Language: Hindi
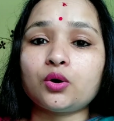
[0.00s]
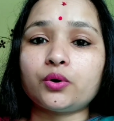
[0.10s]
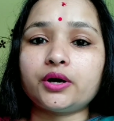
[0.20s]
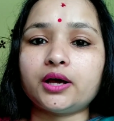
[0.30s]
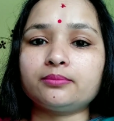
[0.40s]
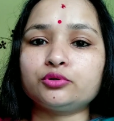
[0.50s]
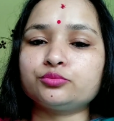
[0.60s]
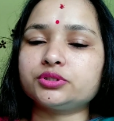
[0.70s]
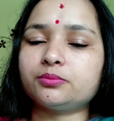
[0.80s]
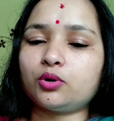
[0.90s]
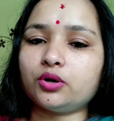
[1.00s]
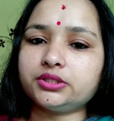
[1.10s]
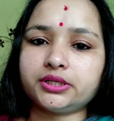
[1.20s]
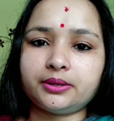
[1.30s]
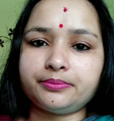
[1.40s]
और आप लोग मुझे
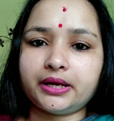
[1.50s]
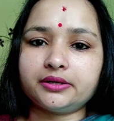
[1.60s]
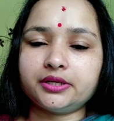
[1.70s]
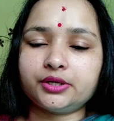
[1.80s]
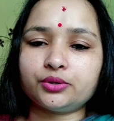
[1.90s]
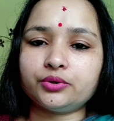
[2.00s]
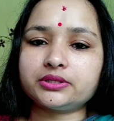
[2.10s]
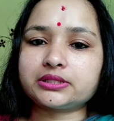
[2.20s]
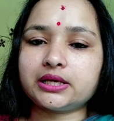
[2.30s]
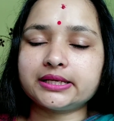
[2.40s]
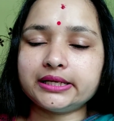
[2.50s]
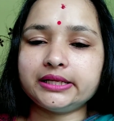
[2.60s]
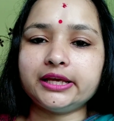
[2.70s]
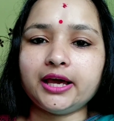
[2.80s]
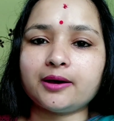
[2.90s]
बहुत सारा प्यार दे रहे हो इसके
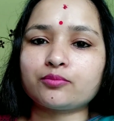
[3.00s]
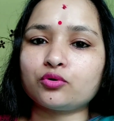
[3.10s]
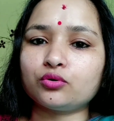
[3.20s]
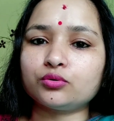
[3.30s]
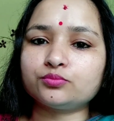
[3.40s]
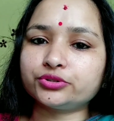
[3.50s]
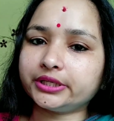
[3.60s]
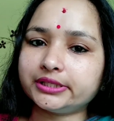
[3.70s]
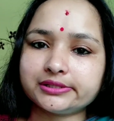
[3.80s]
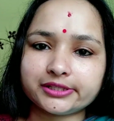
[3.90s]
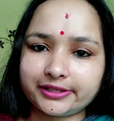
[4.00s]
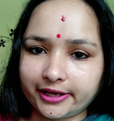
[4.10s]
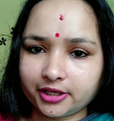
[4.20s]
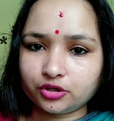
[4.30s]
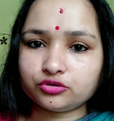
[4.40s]
लिए आपको पूरे दिल से
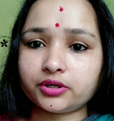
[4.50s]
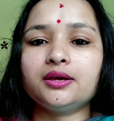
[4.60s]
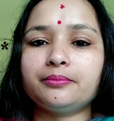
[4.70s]
थैंक यू